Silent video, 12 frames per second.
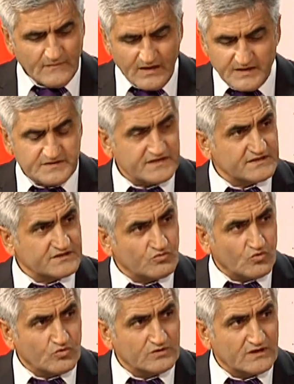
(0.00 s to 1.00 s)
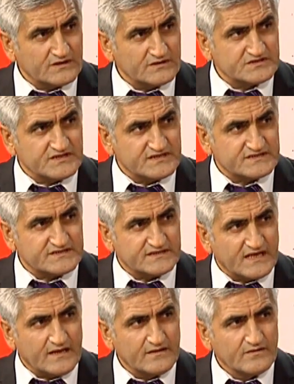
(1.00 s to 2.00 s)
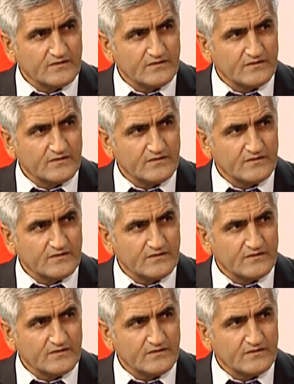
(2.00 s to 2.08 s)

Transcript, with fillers: etiketin okurlar. İçerisinde